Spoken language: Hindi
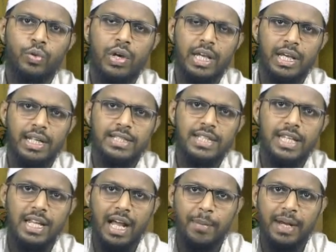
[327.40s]
कोई
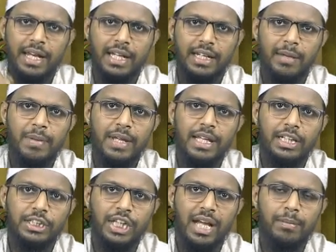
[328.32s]
खंजीर हमारे नबी
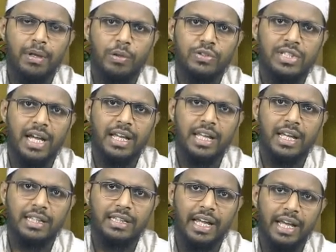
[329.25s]
के शान में गुस्ताखी
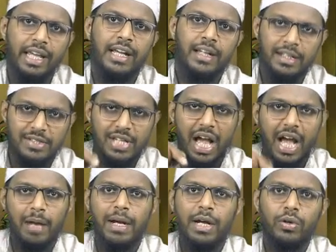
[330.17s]
करता है
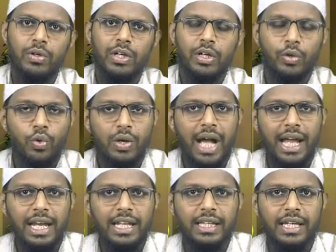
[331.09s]
सहाबा को, को
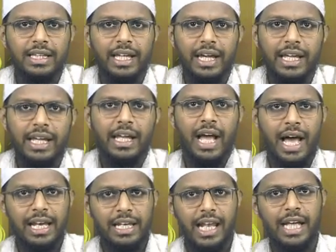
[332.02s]
गाली देता है
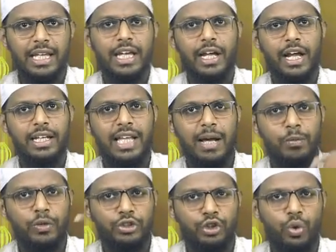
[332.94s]
अल्लाह की
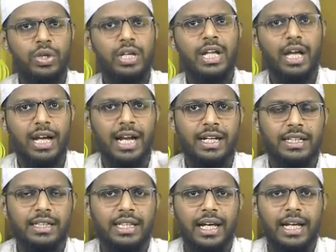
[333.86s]
किताब को झूठी करार
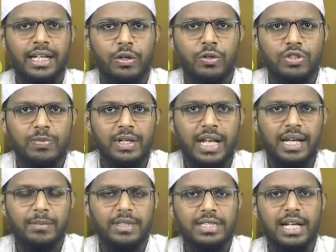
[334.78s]
देता है
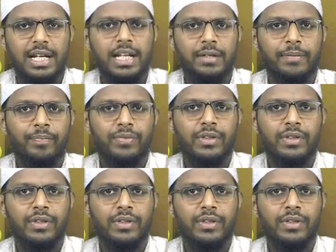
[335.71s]
नौजबिल्लाजालिक